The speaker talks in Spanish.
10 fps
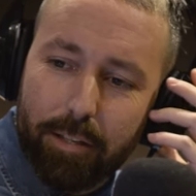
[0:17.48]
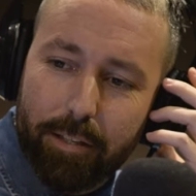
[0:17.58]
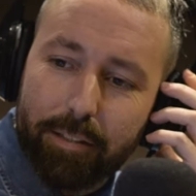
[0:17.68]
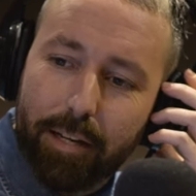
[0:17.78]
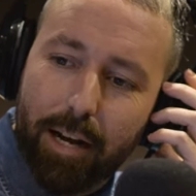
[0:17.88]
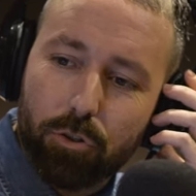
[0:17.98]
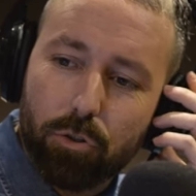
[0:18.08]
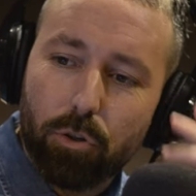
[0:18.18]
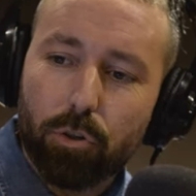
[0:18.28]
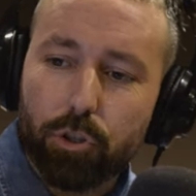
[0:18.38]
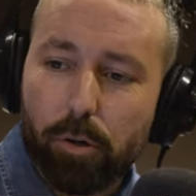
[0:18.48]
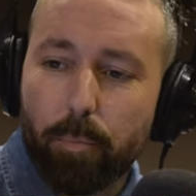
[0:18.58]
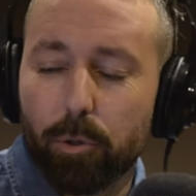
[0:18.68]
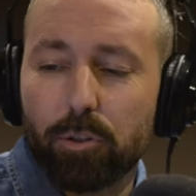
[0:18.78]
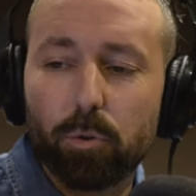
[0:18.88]
En este caso lleva
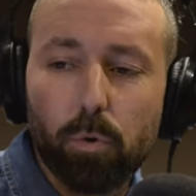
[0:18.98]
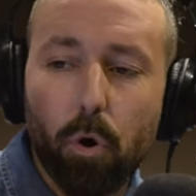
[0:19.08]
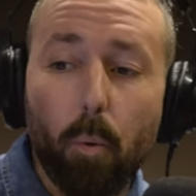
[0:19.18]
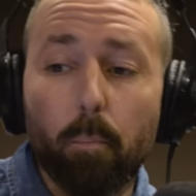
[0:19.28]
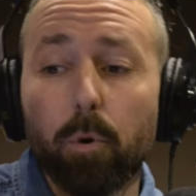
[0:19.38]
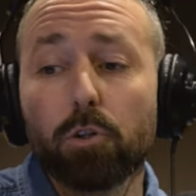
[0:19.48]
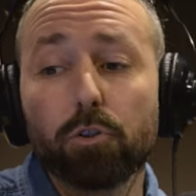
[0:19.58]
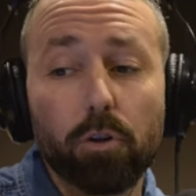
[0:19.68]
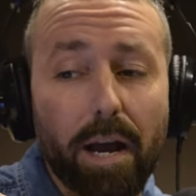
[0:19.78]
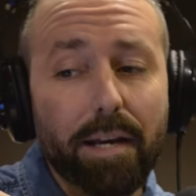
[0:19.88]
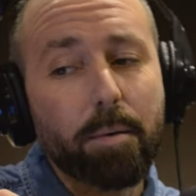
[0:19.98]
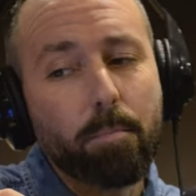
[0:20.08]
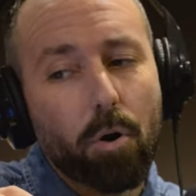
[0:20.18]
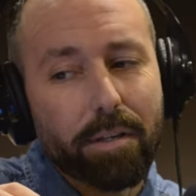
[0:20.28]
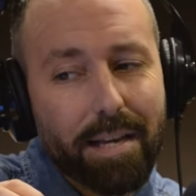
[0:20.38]
por título
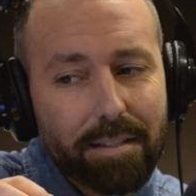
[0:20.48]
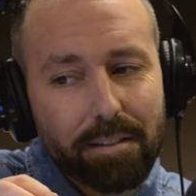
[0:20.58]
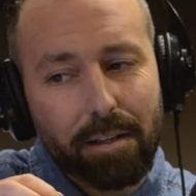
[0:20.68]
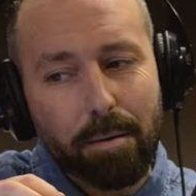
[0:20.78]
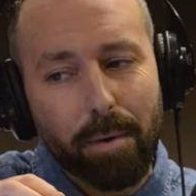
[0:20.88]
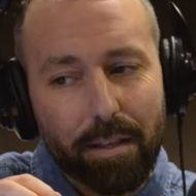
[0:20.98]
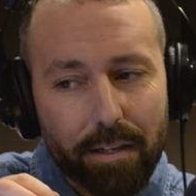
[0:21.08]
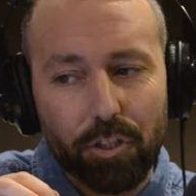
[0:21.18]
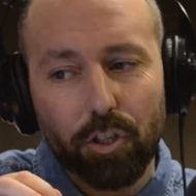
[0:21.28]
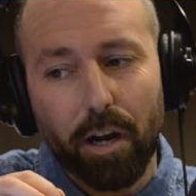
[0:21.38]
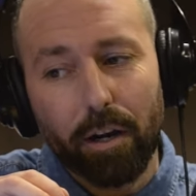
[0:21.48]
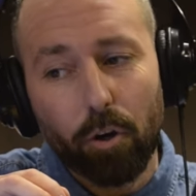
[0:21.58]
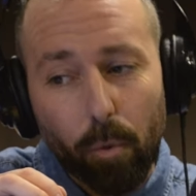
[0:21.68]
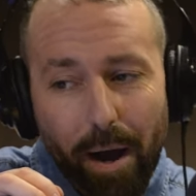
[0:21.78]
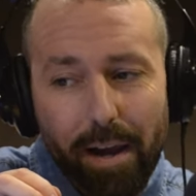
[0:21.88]
Bolsonarismo y extrema derecha
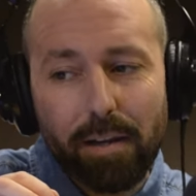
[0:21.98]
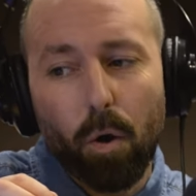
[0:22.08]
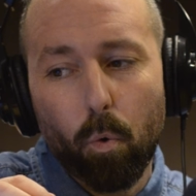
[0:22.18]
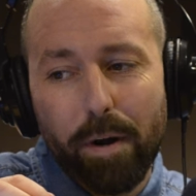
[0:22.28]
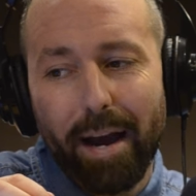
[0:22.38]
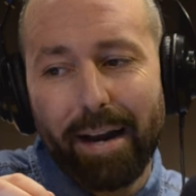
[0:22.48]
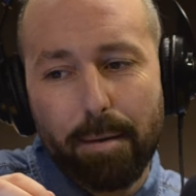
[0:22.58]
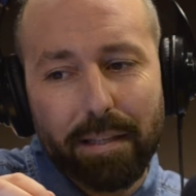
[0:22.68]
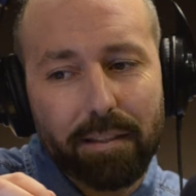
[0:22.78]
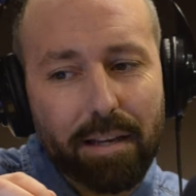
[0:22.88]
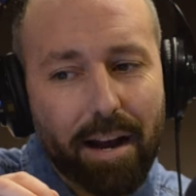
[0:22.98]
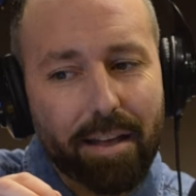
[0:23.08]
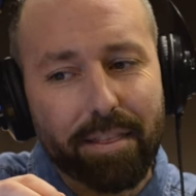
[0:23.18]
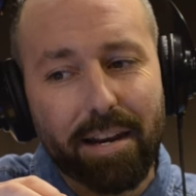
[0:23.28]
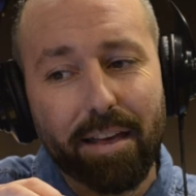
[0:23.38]
global, una gramática
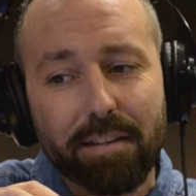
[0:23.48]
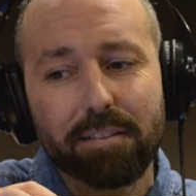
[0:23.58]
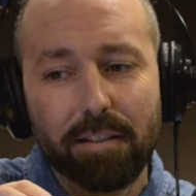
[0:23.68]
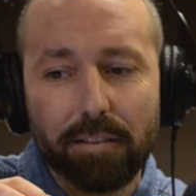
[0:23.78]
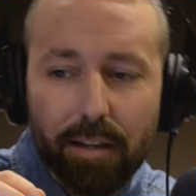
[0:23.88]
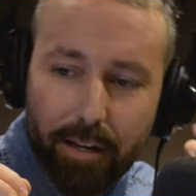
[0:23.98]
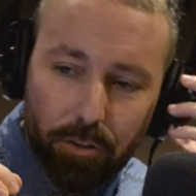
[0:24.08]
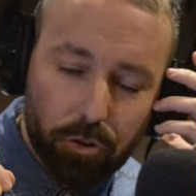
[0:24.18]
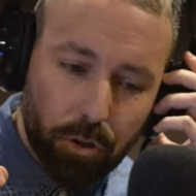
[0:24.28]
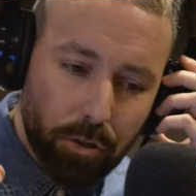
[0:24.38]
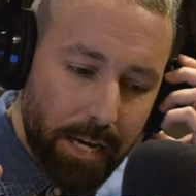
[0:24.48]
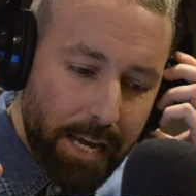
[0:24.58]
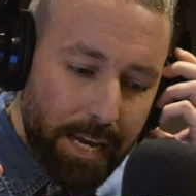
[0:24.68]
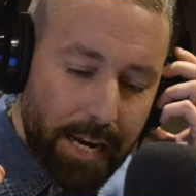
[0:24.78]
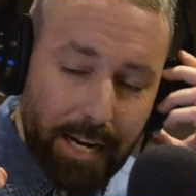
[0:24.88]
de la desintegración.
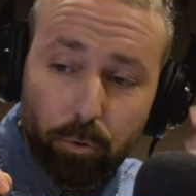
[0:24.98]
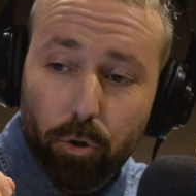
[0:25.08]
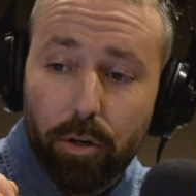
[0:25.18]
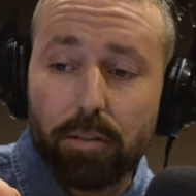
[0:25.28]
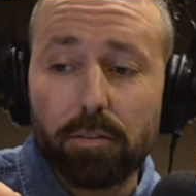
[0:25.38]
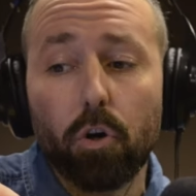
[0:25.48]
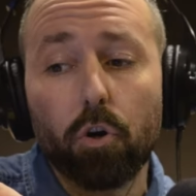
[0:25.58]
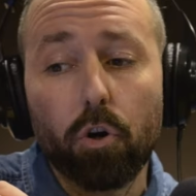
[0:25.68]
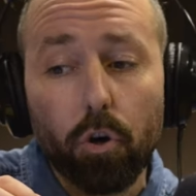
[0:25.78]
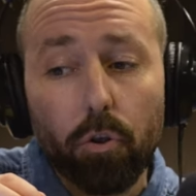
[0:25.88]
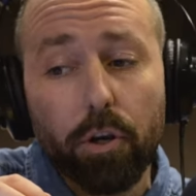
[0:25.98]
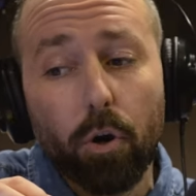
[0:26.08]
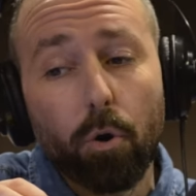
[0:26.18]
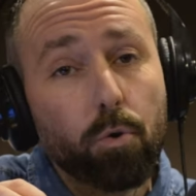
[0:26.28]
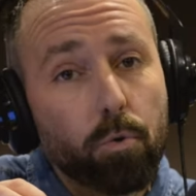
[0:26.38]
El autor es
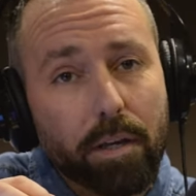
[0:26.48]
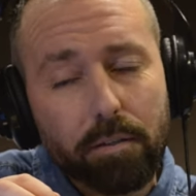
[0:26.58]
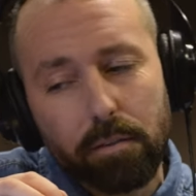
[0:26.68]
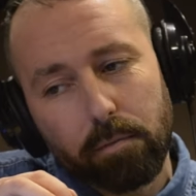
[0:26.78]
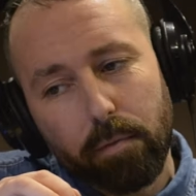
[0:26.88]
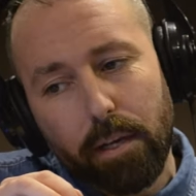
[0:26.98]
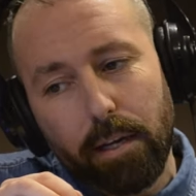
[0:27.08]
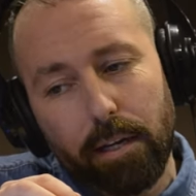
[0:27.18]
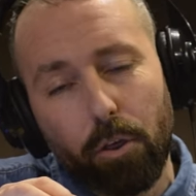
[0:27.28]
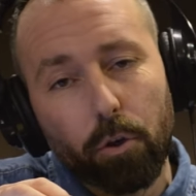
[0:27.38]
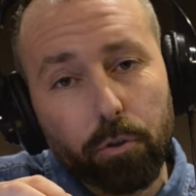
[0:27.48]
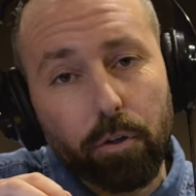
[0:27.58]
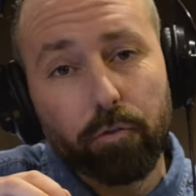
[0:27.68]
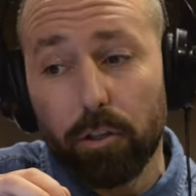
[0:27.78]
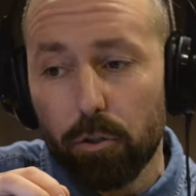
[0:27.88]
Rodrigo Núñez, él es doctor
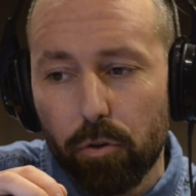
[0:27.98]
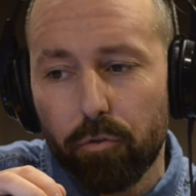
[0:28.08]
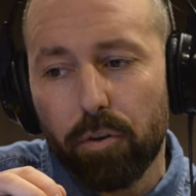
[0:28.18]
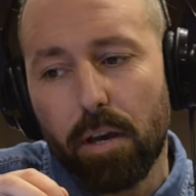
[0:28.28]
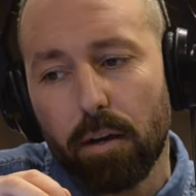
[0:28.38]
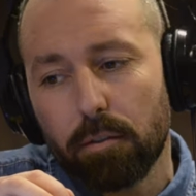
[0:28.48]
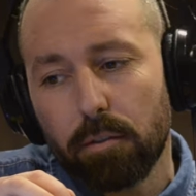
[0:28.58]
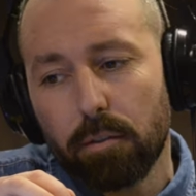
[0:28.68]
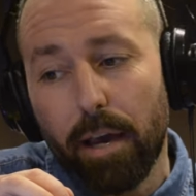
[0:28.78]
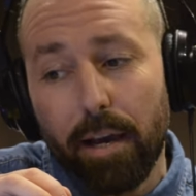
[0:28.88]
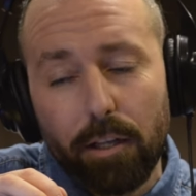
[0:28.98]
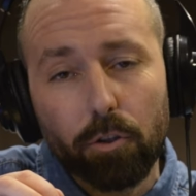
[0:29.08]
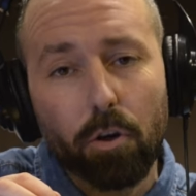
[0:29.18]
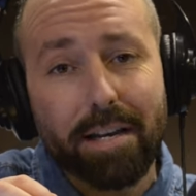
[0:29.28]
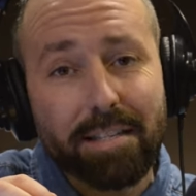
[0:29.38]
en filosofía,
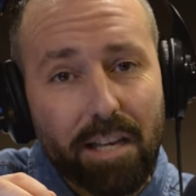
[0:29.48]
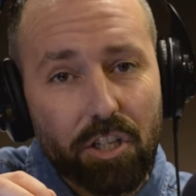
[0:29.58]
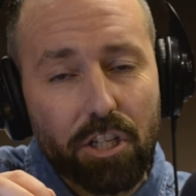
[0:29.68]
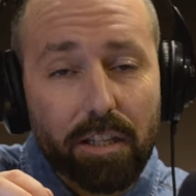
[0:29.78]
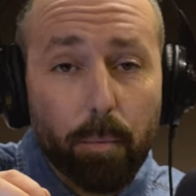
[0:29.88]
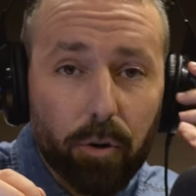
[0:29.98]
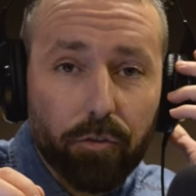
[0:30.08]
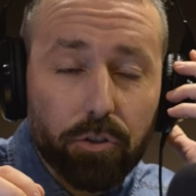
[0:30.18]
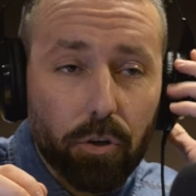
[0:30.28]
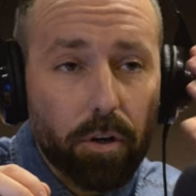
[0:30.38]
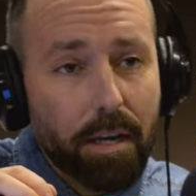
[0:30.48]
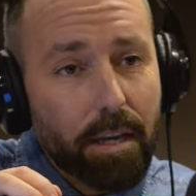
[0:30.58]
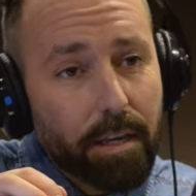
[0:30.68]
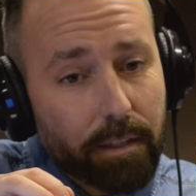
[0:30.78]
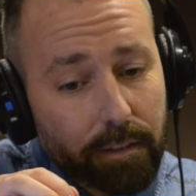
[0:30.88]
escritor, ensayista y profesor
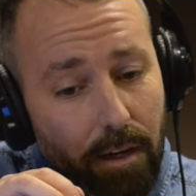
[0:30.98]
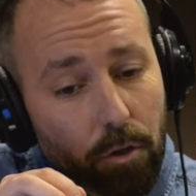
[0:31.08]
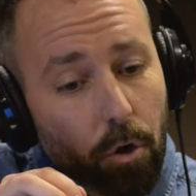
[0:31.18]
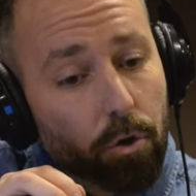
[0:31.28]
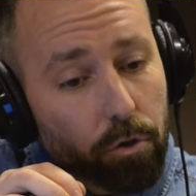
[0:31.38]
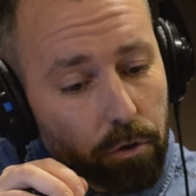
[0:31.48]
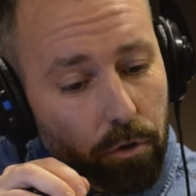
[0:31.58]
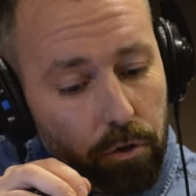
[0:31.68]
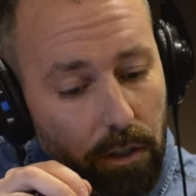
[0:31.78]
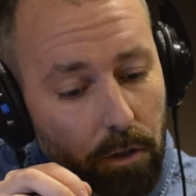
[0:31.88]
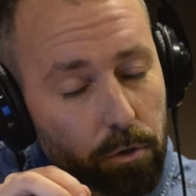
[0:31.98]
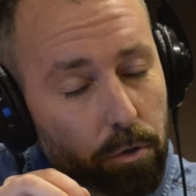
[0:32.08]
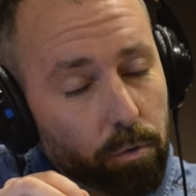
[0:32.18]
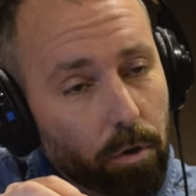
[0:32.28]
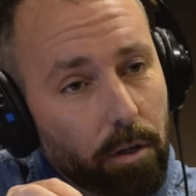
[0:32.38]
y está con nosotros aquí en los
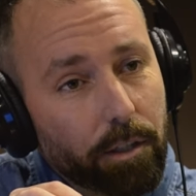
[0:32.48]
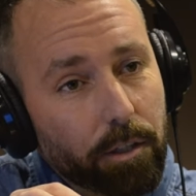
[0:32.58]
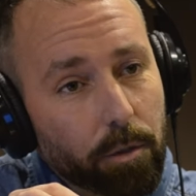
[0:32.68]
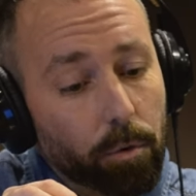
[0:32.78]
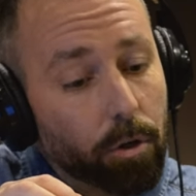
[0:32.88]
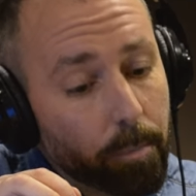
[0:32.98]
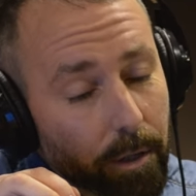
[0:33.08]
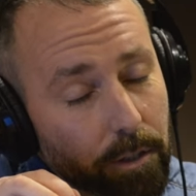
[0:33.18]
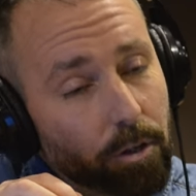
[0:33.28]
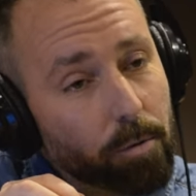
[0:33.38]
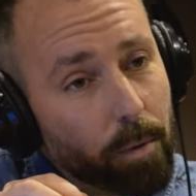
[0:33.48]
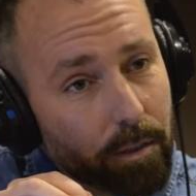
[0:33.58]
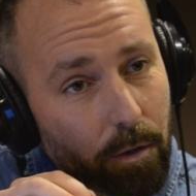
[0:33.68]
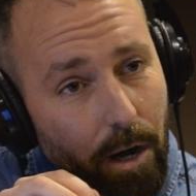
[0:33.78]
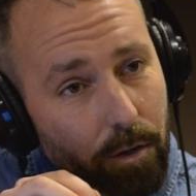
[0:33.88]
estudios de la tribu. Compañero, ¿cómo
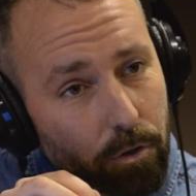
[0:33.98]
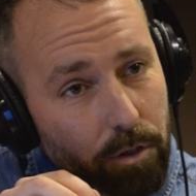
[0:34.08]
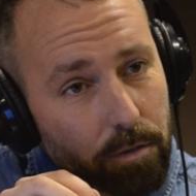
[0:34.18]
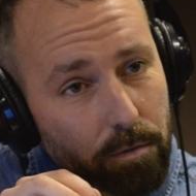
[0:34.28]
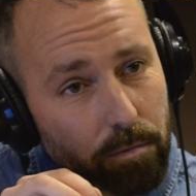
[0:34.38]
anda? Buenas noches.